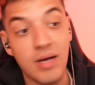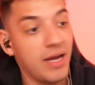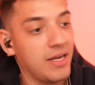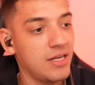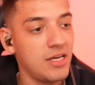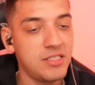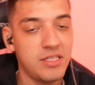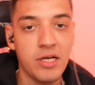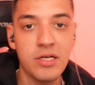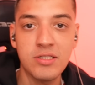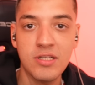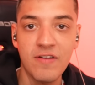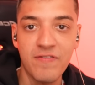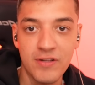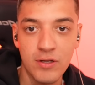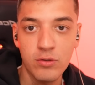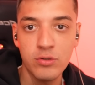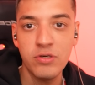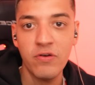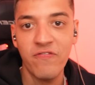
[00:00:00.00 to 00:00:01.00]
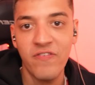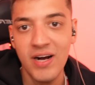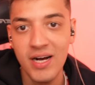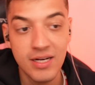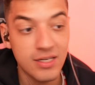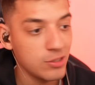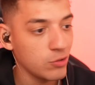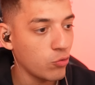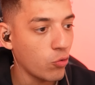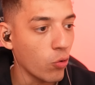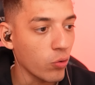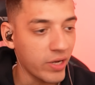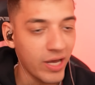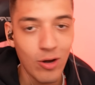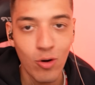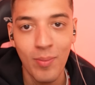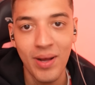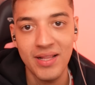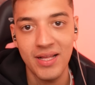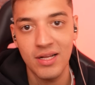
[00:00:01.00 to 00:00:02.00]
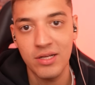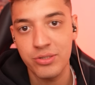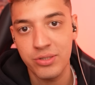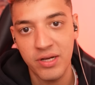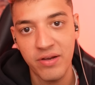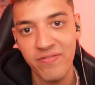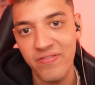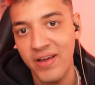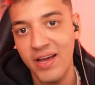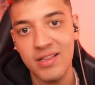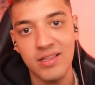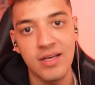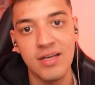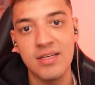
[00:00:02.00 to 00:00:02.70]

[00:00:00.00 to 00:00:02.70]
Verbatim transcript: Ainda assim, a gente tá falando de facas e qualquer uma delas que vier tá